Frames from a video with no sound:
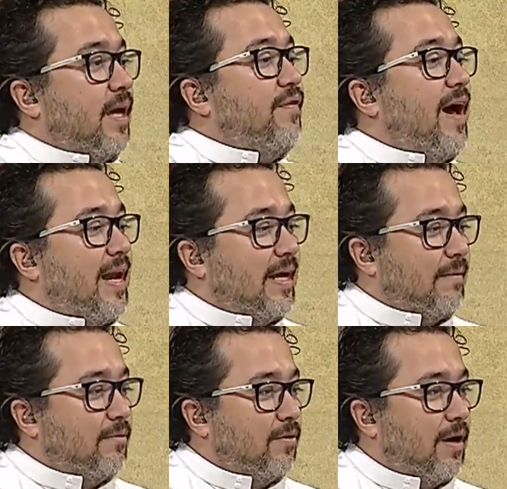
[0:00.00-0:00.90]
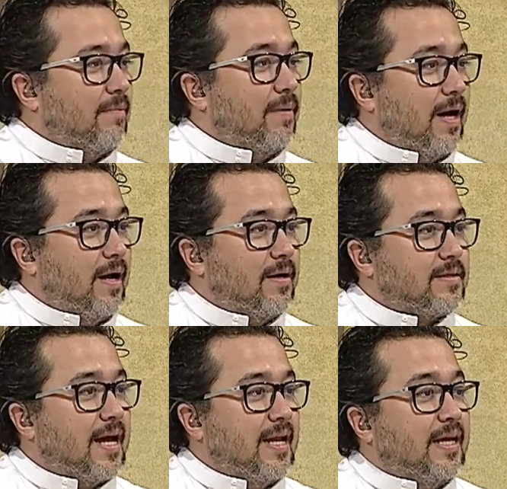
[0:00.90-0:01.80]
كيف حالك عبد الوهاب ها
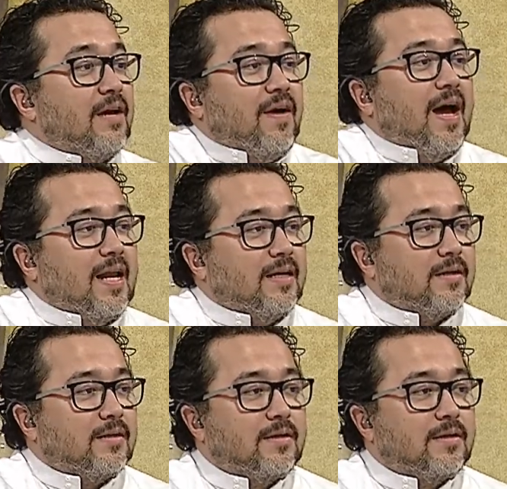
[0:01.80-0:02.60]
الحمد صالح الحمد كيف حالك